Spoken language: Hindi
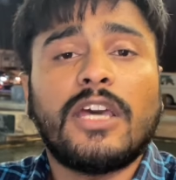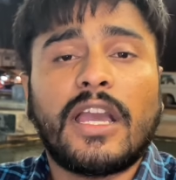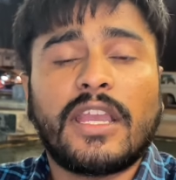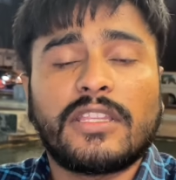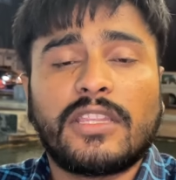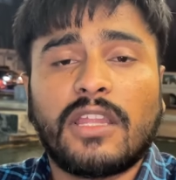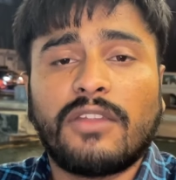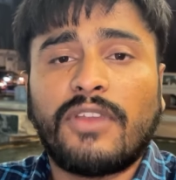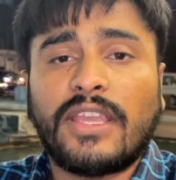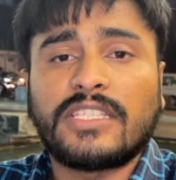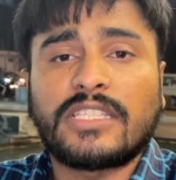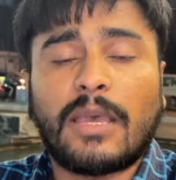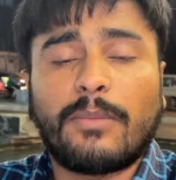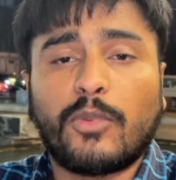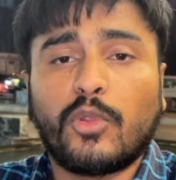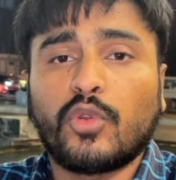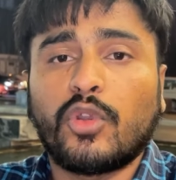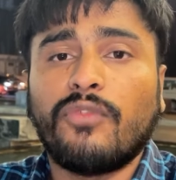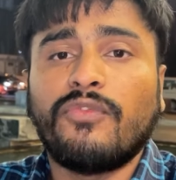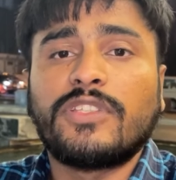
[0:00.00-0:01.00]
अदरवाइज़ आप
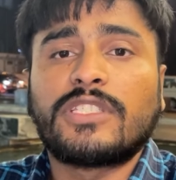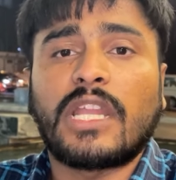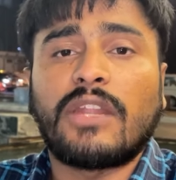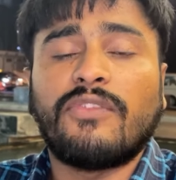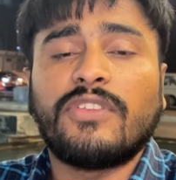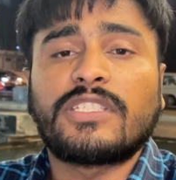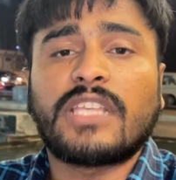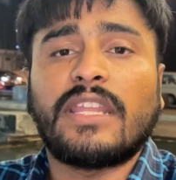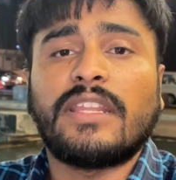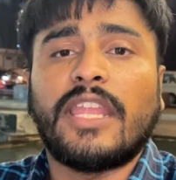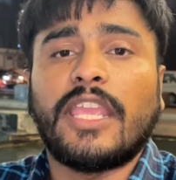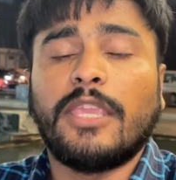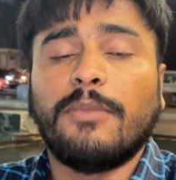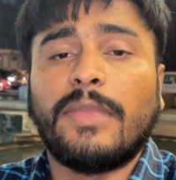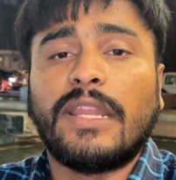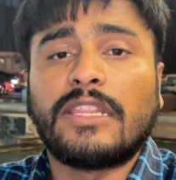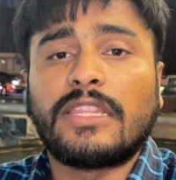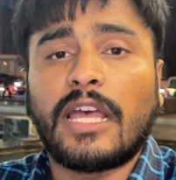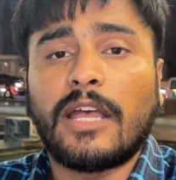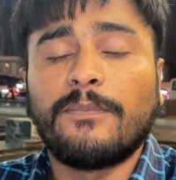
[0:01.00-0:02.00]
लोगों को विजट वीज़ा नहीं
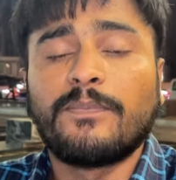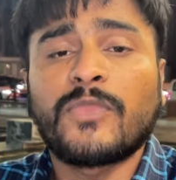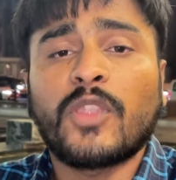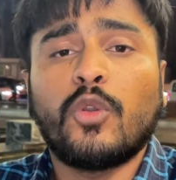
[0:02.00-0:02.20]
मिलता